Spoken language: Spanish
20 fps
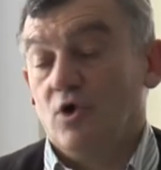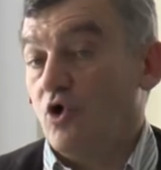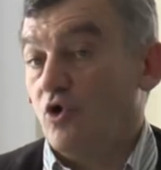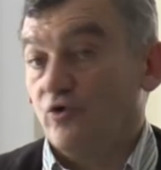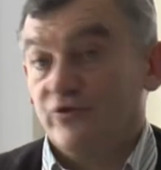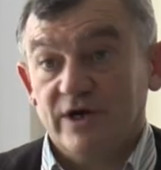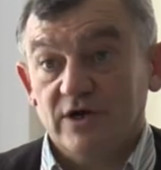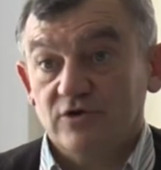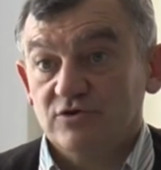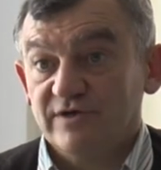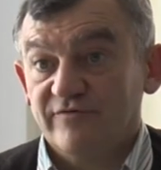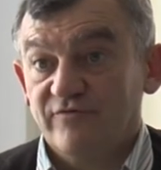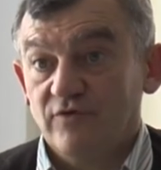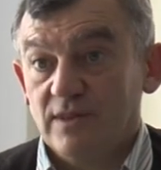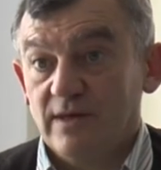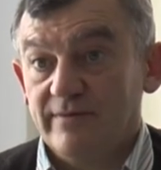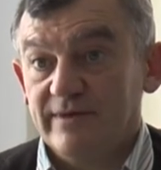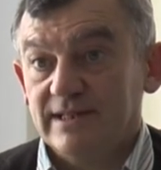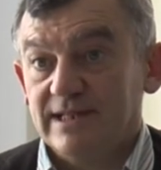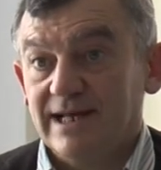Otra cosa
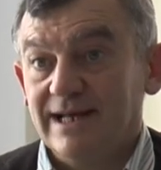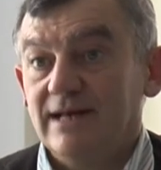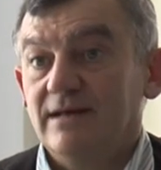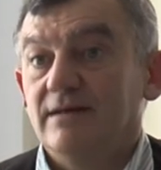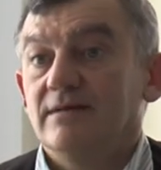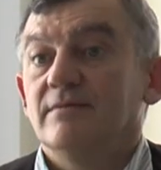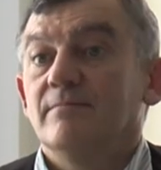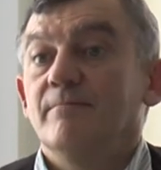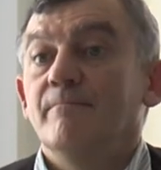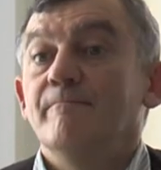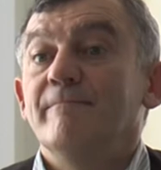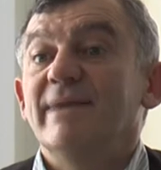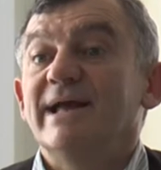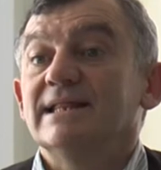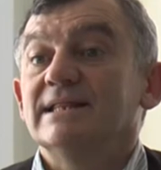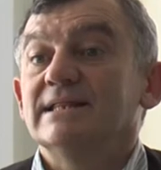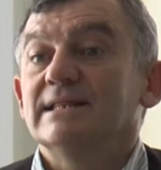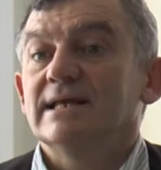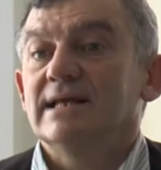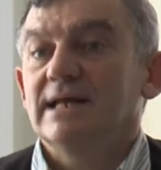fundamental,
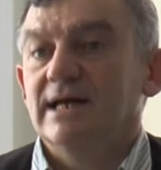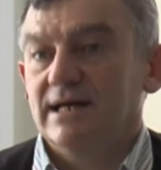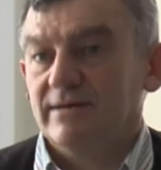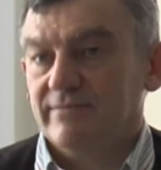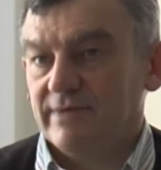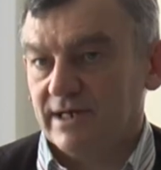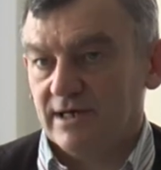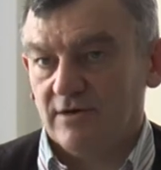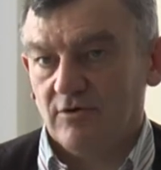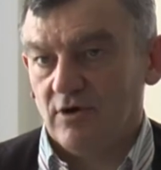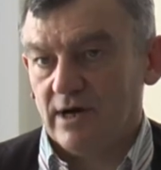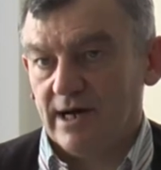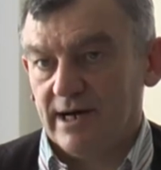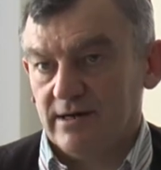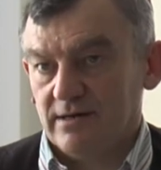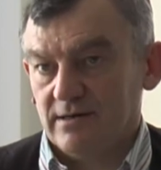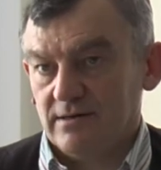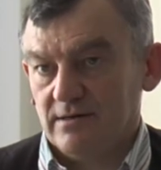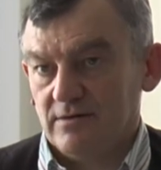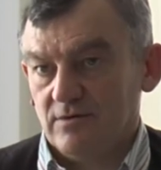ventilar bien el
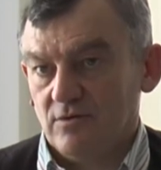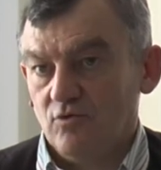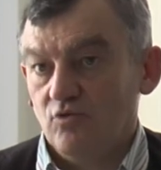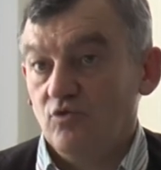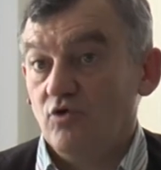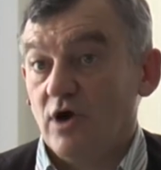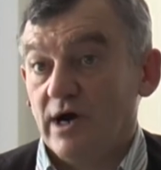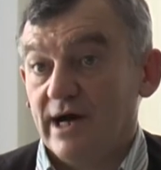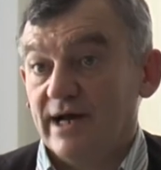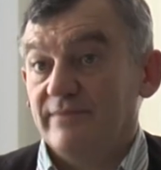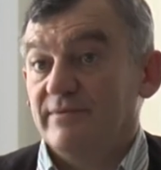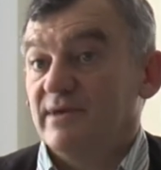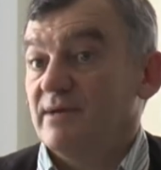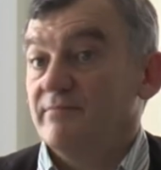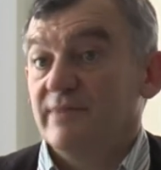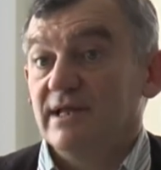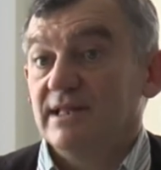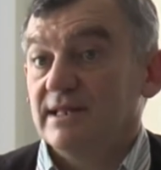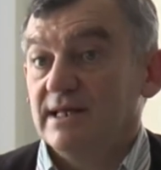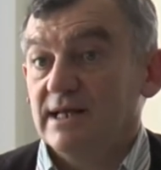hogar. Un hogar
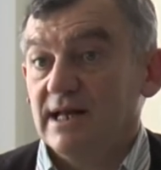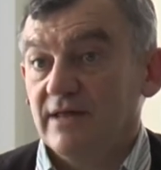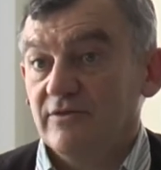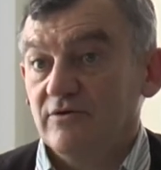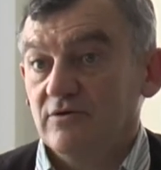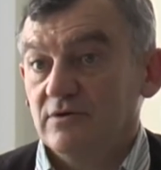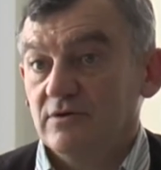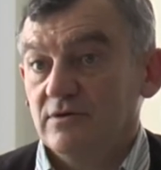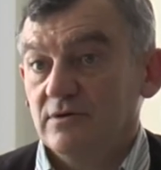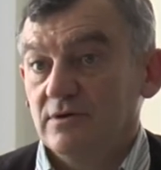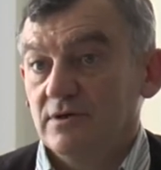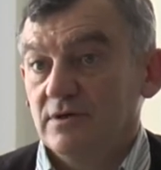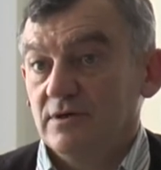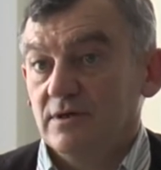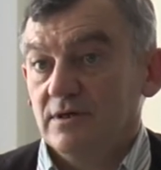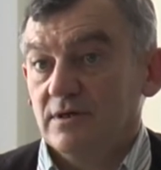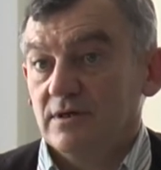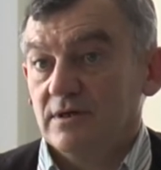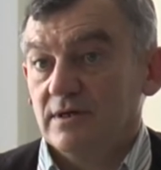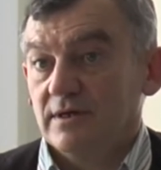bien ventilado
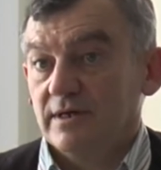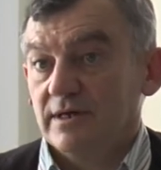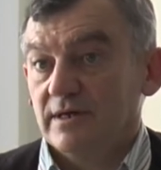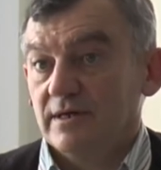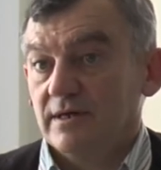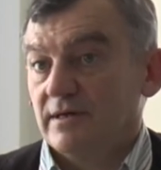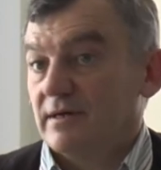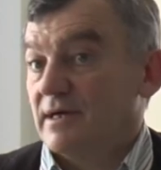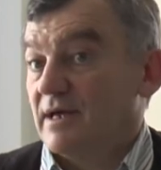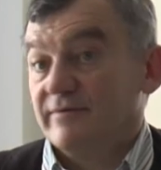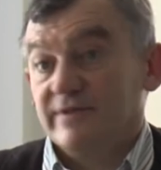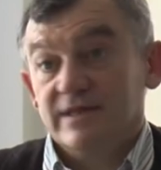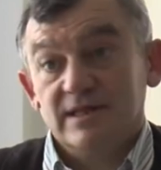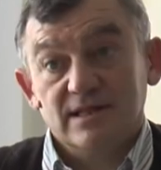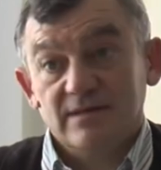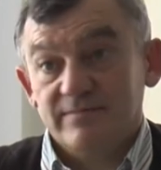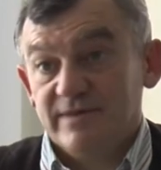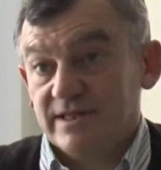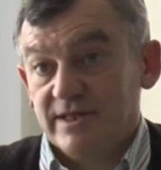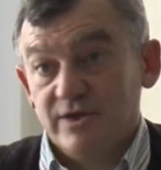eh,
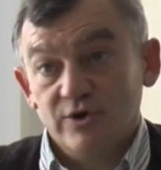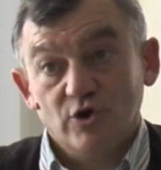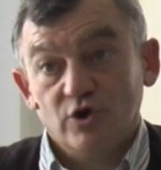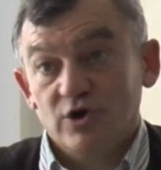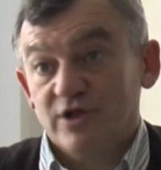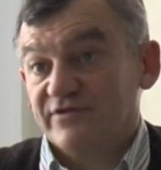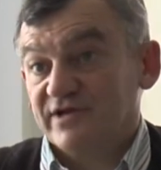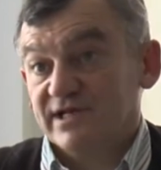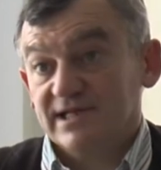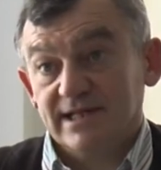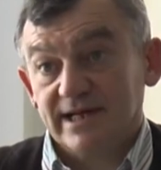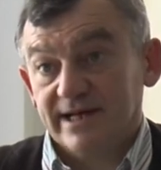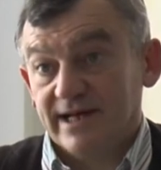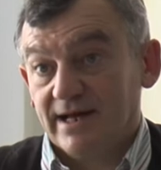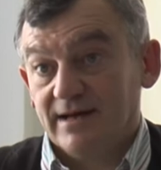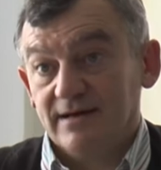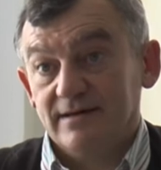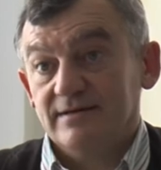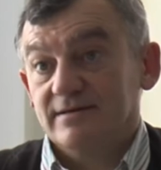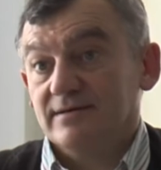evidentemente no
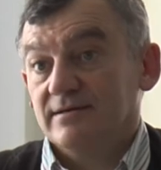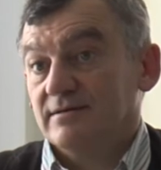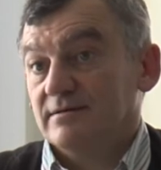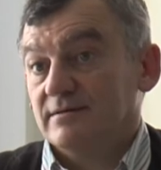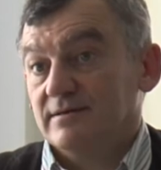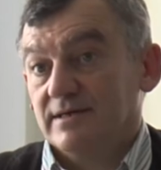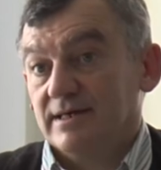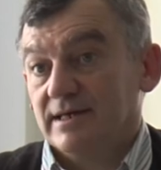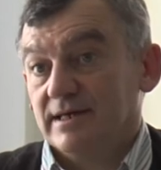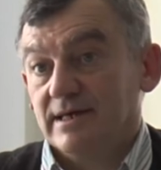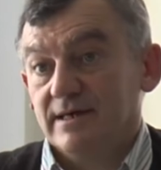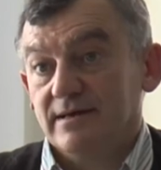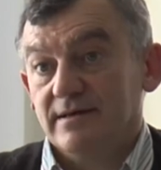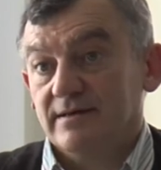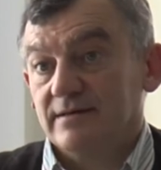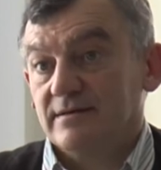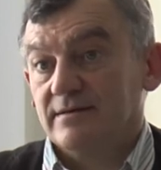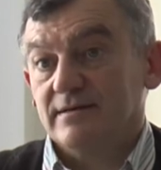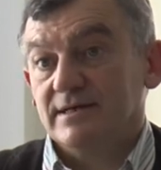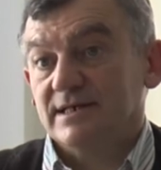necesitará
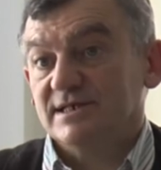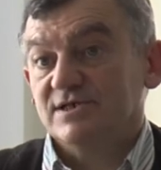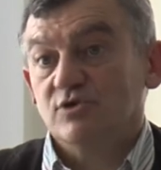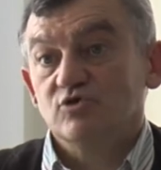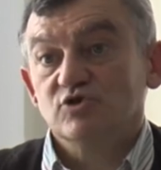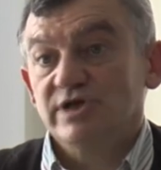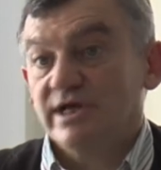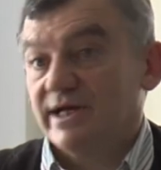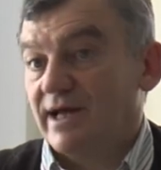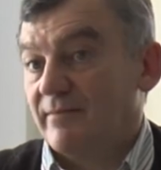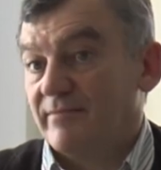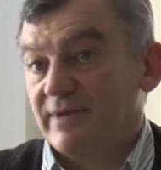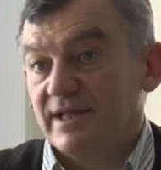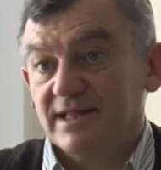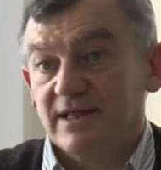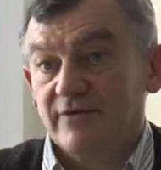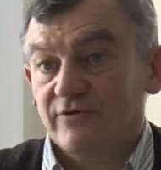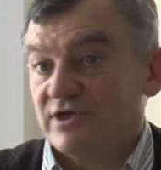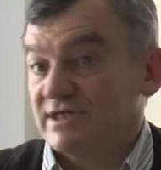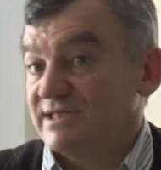eh, que se usen
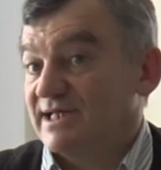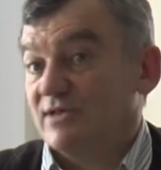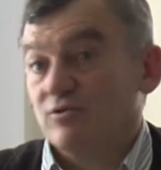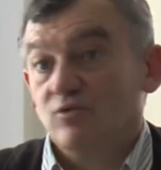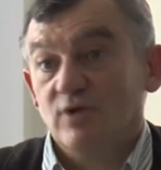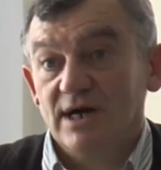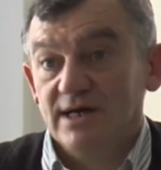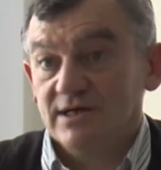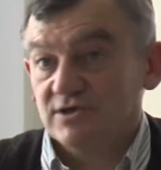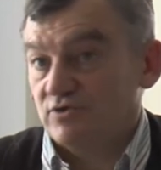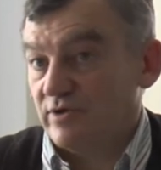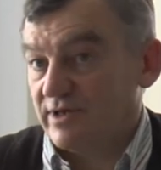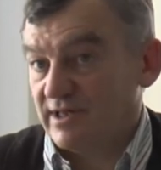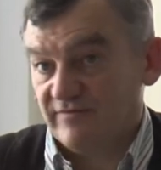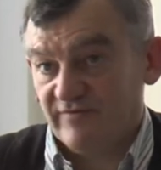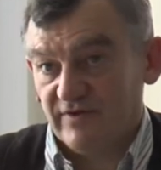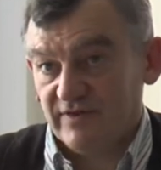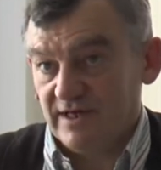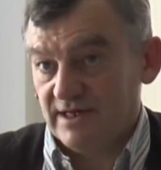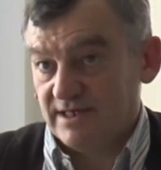ambientadores naturales o
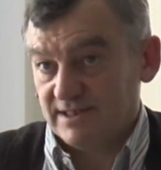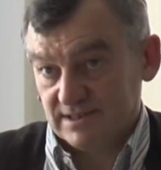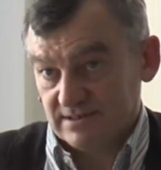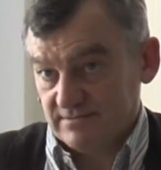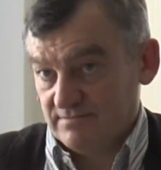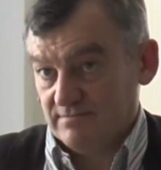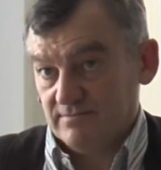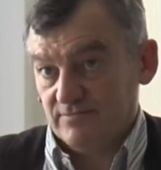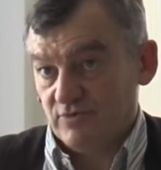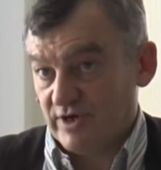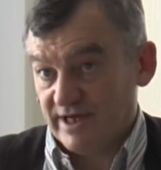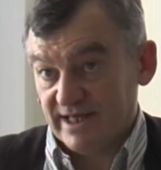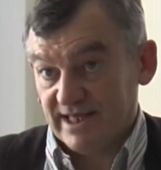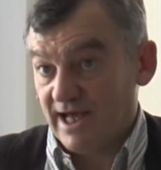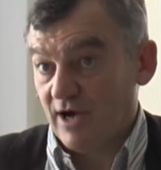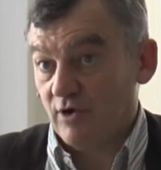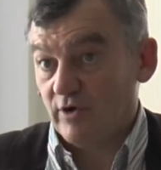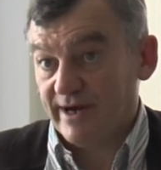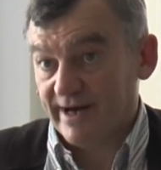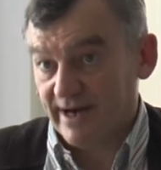artificiales, porque
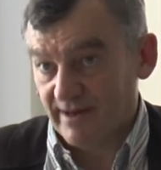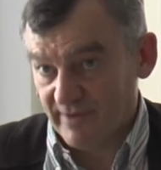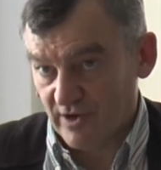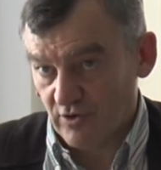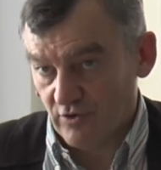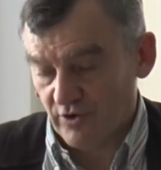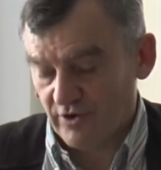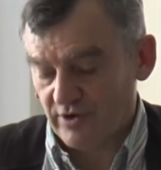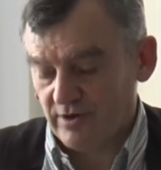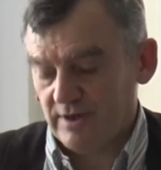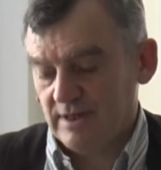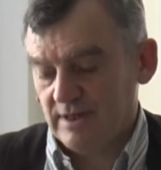ya olerá mejor.